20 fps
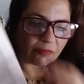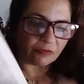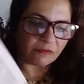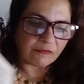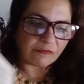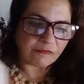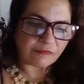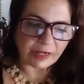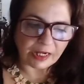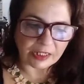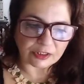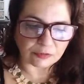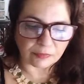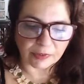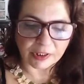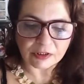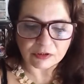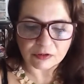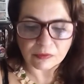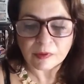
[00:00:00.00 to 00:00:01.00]
como eu vou falar
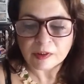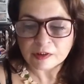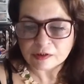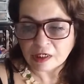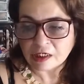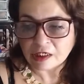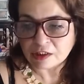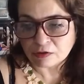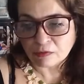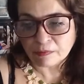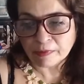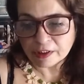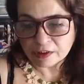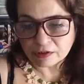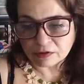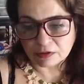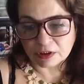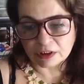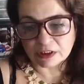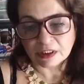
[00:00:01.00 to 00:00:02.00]
sobre as
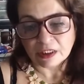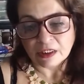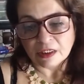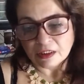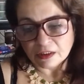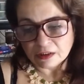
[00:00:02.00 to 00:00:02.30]
assombrações